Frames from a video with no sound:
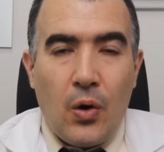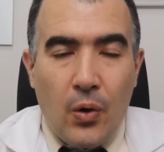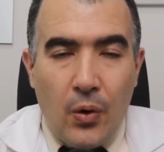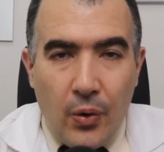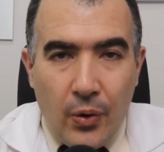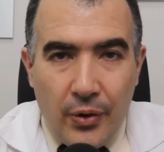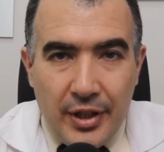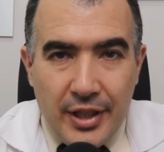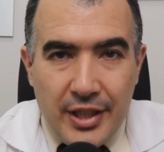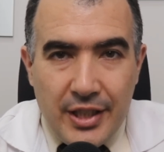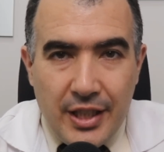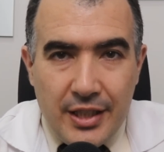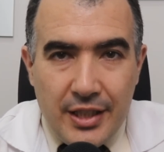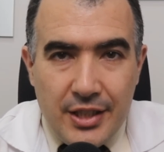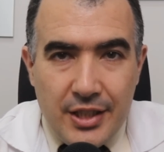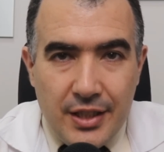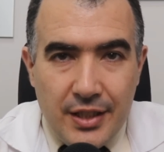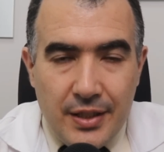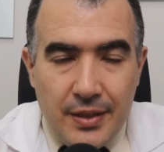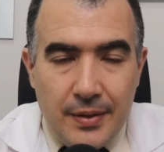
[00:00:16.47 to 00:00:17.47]
Oi,
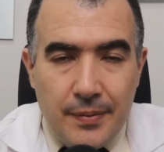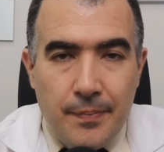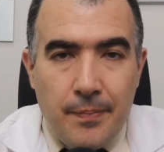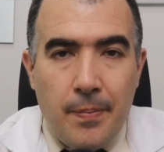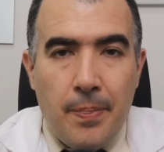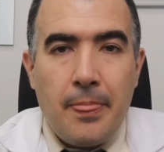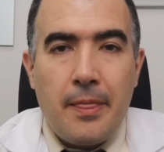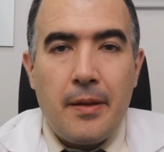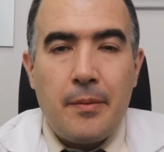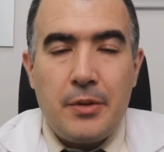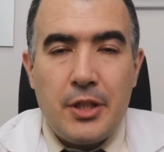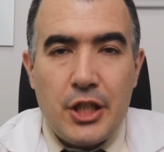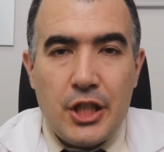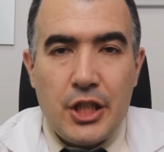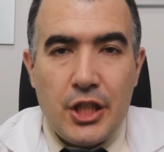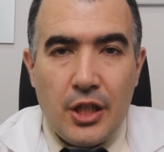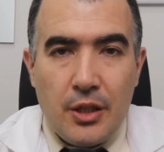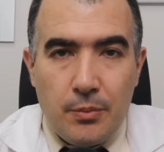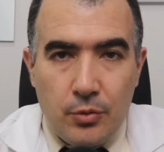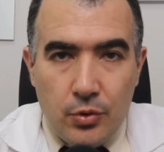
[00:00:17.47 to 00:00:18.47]
gente! Me
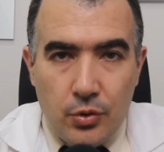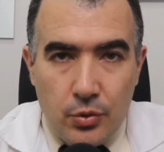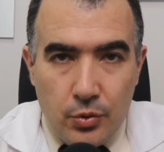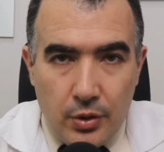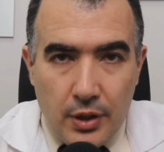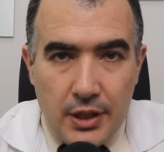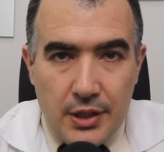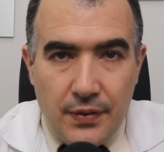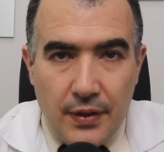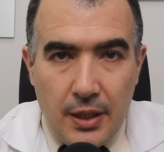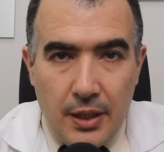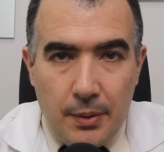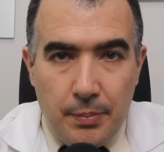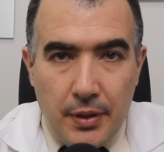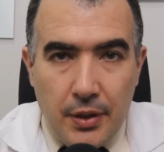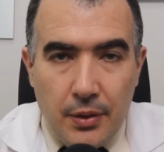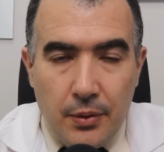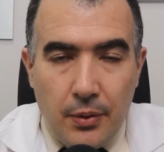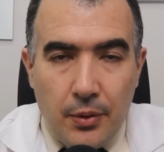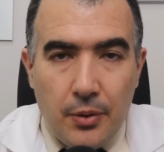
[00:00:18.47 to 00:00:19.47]
chamo Lucas
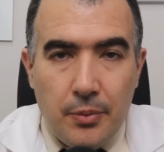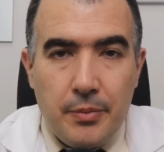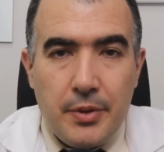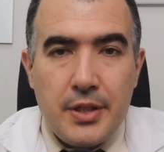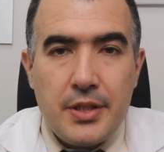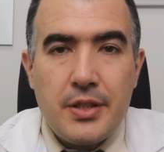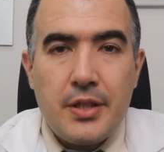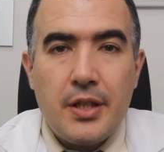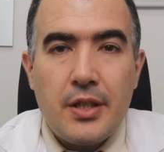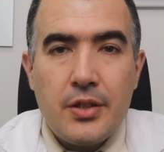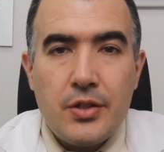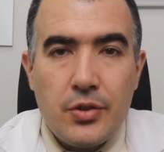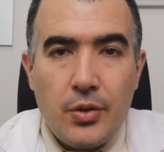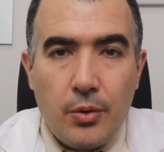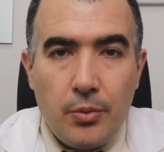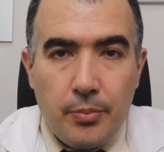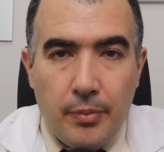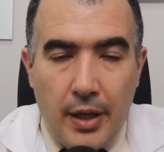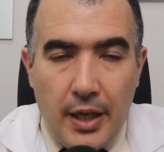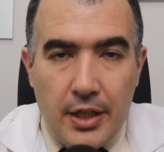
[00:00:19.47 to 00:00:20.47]
Felipe Gomes,
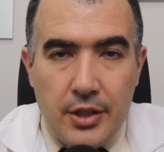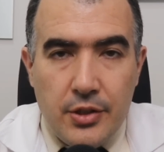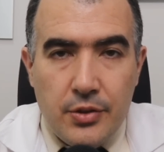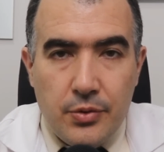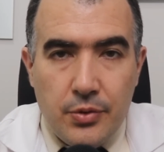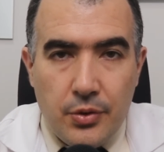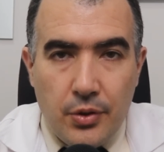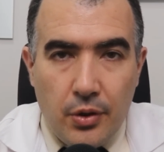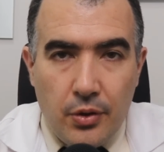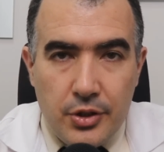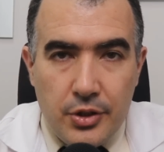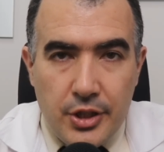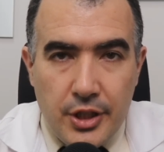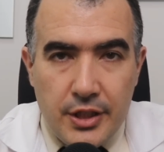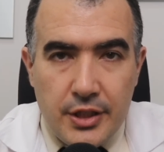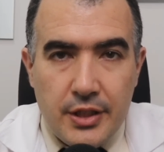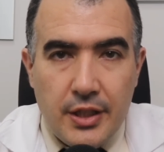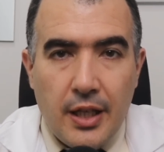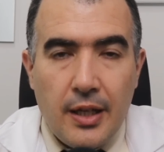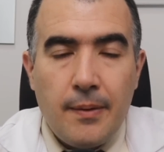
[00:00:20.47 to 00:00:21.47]
sou médico
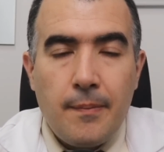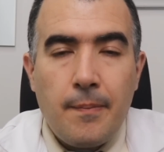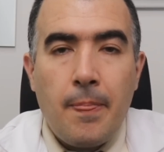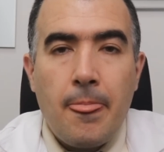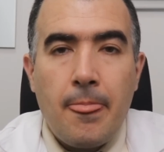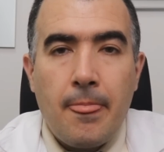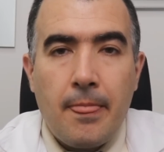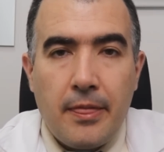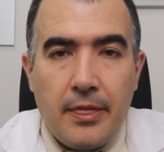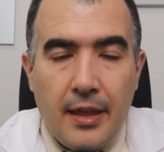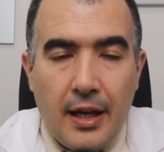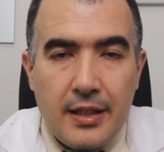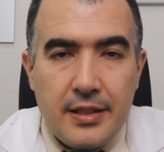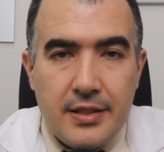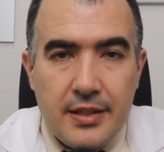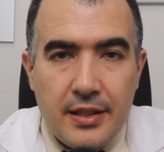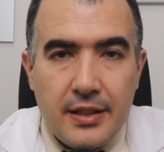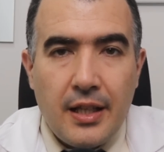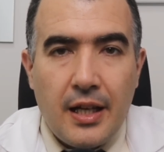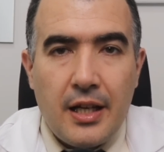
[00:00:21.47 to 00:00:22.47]
urologista da
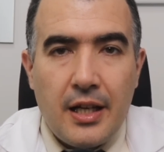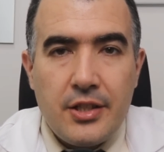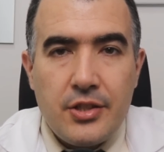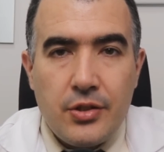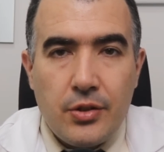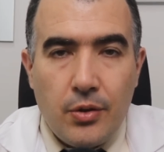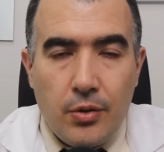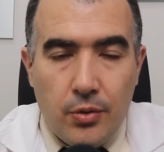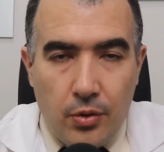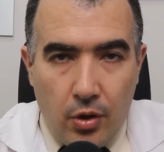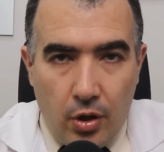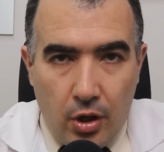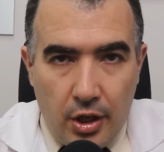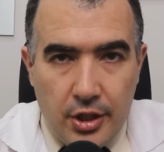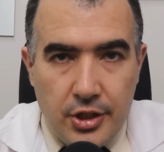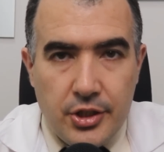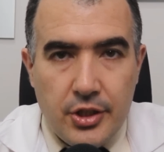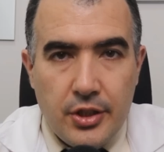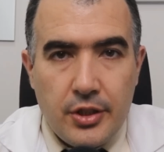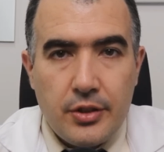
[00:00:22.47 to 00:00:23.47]
cidade
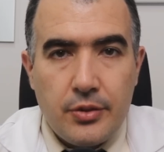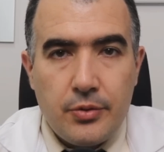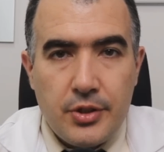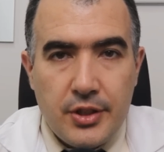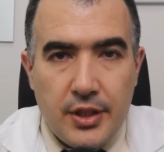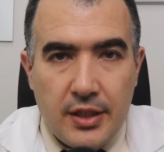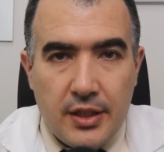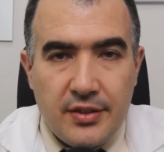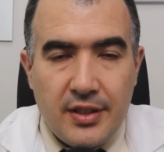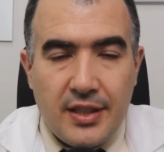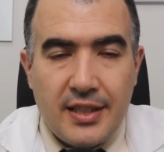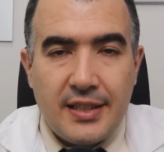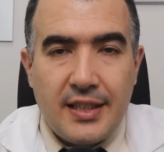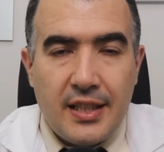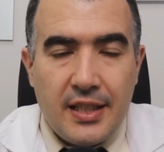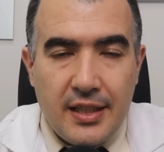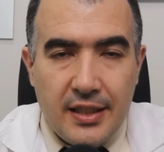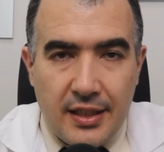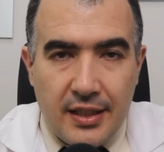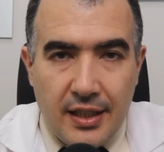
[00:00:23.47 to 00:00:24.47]
Concórdia, do estado de Santa
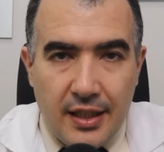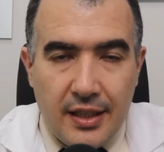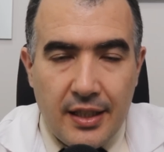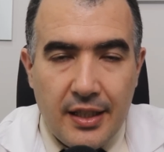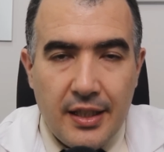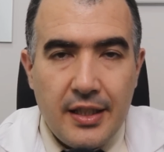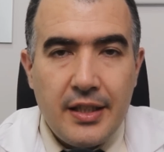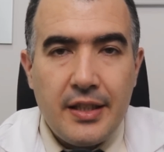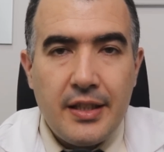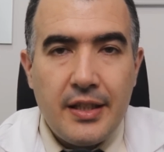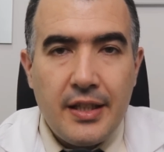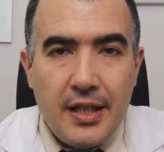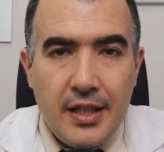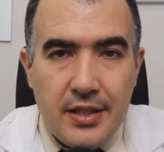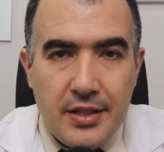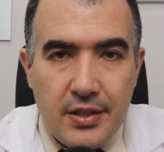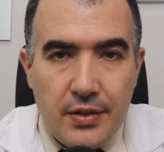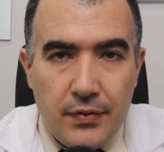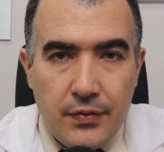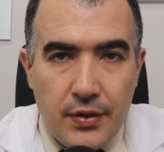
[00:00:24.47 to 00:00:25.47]
Catarina. E
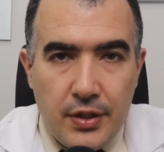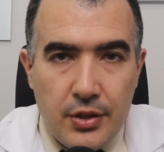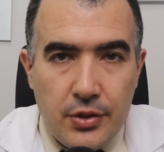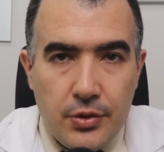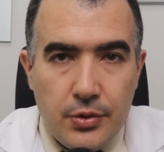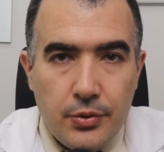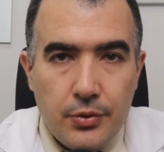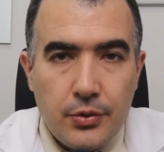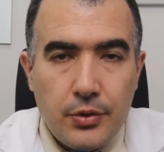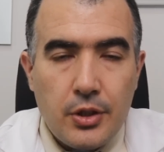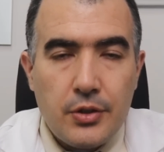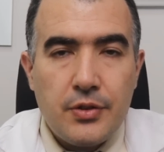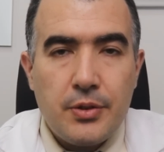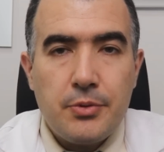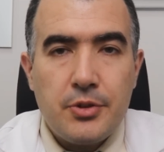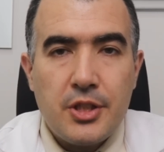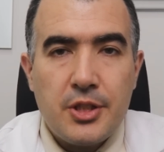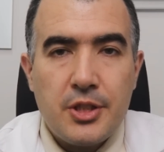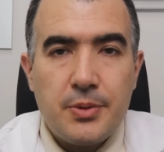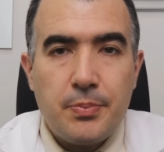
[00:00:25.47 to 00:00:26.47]
nesse vídeo nós
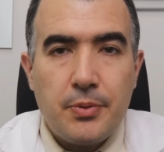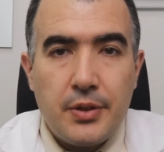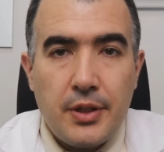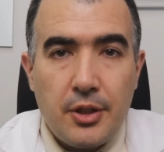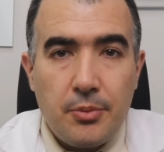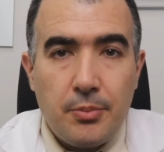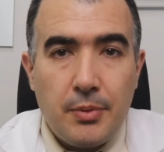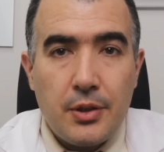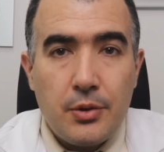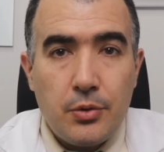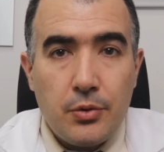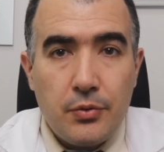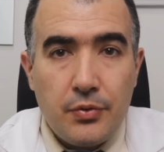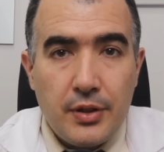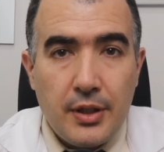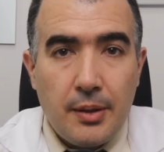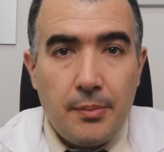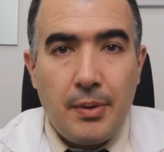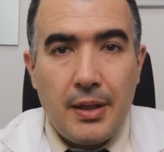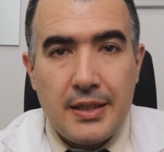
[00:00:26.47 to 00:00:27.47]
vamos responder uma
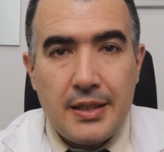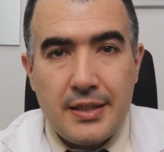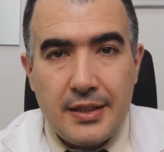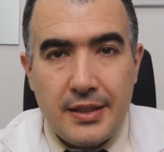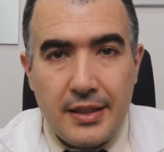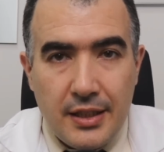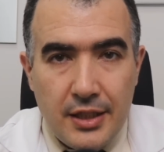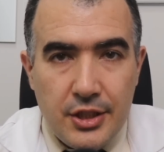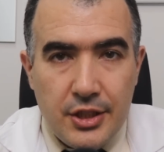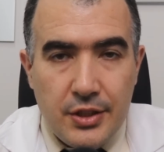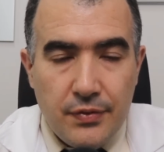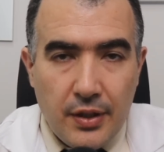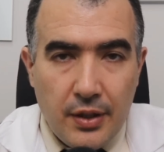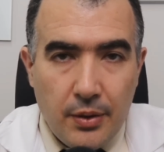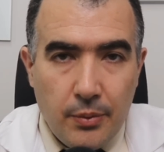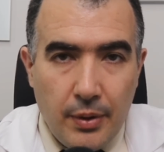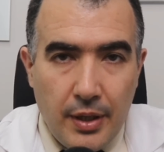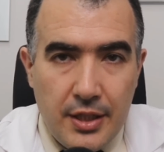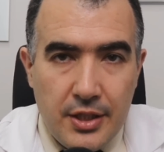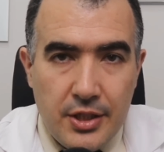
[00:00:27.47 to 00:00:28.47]
dúvida bastante
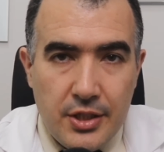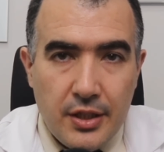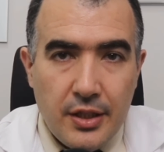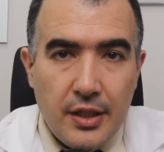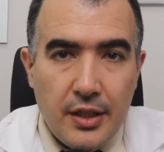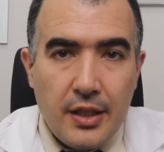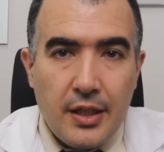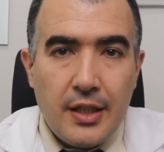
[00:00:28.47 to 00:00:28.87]
frequente